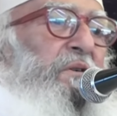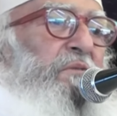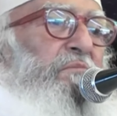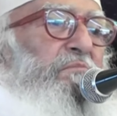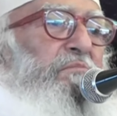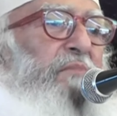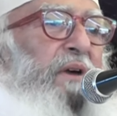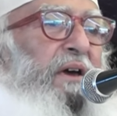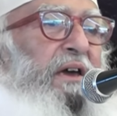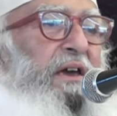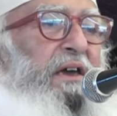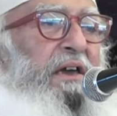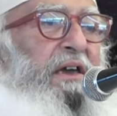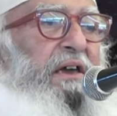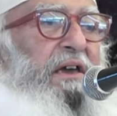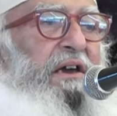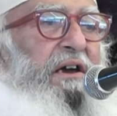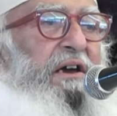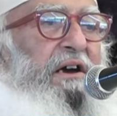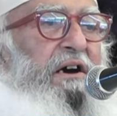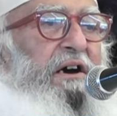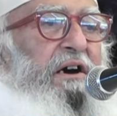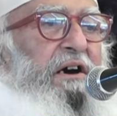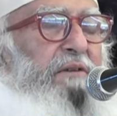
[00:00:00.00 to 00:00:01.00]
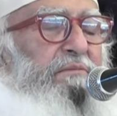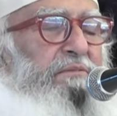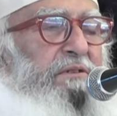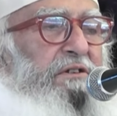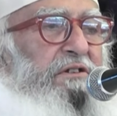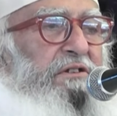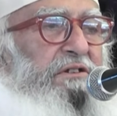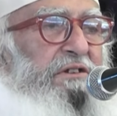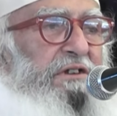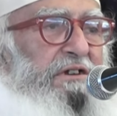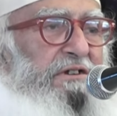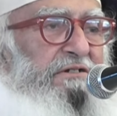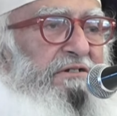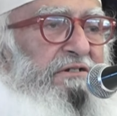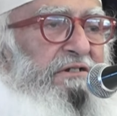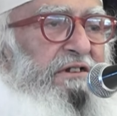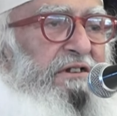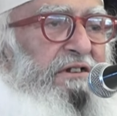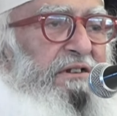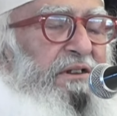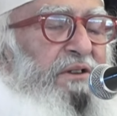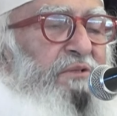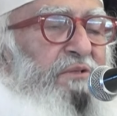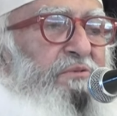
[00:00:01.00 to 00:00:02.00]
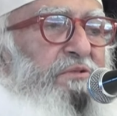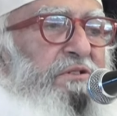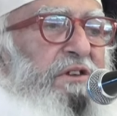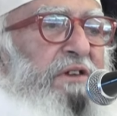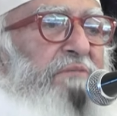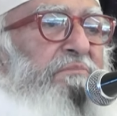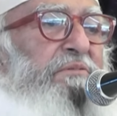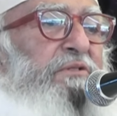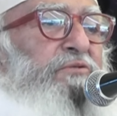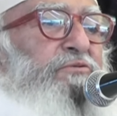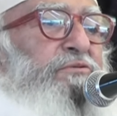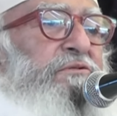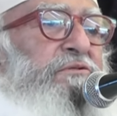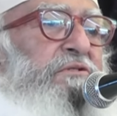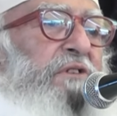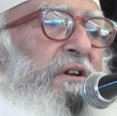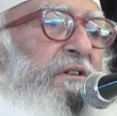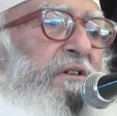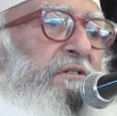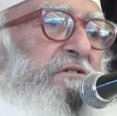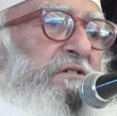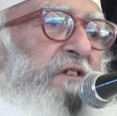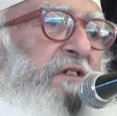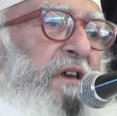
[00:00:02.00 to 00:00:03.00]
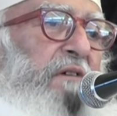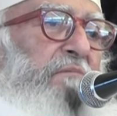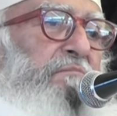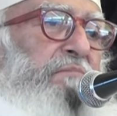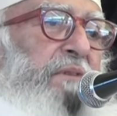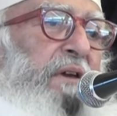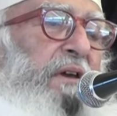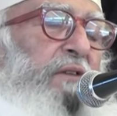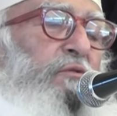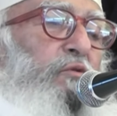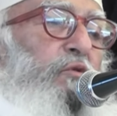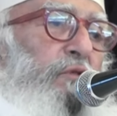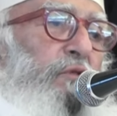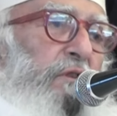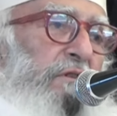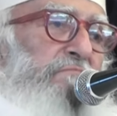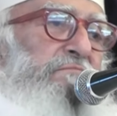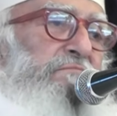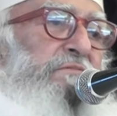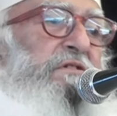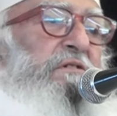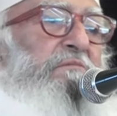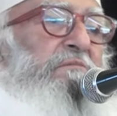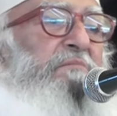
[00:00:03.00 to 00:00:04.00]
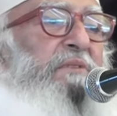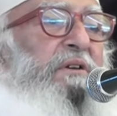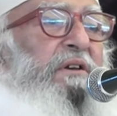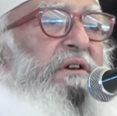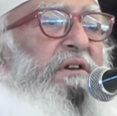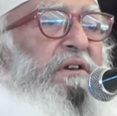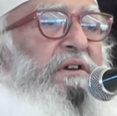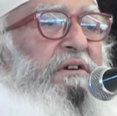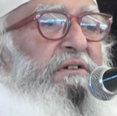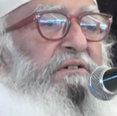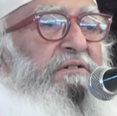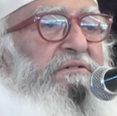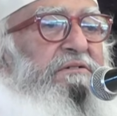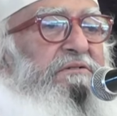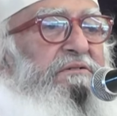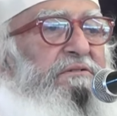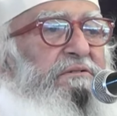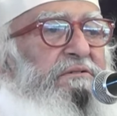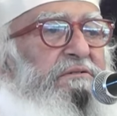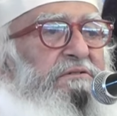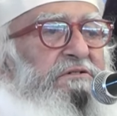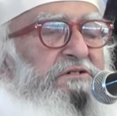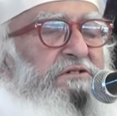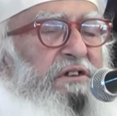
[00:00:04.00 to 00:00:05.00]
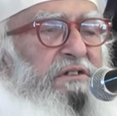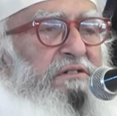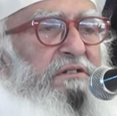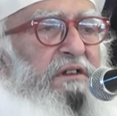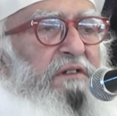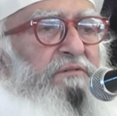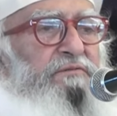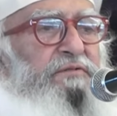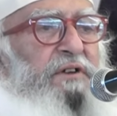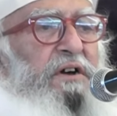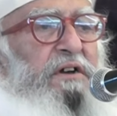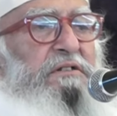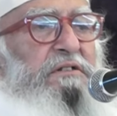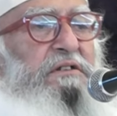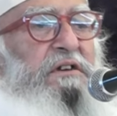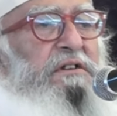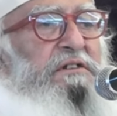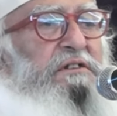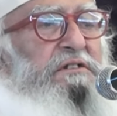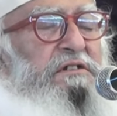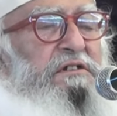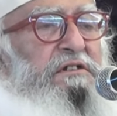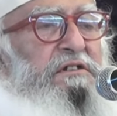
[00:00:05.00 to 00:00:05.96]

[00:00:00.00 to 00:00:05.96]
और मैं आपसे इजाज़त लेता हूँ ये भी उस्ताद साहब के हुक्म से मैं चंद अल्फाज अर्ज़